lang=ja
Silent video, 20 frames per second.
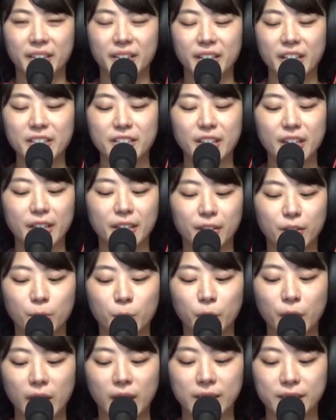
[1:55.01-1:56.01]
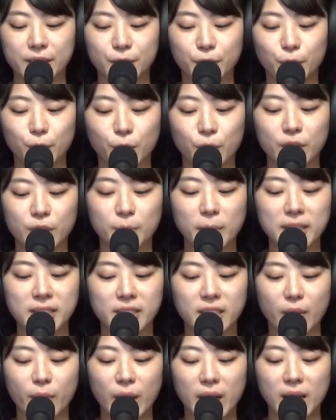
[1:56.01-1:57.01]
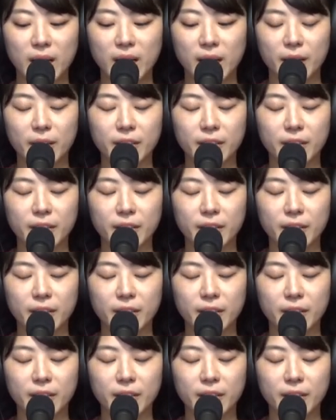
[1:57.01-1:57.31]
現在主な活動としましては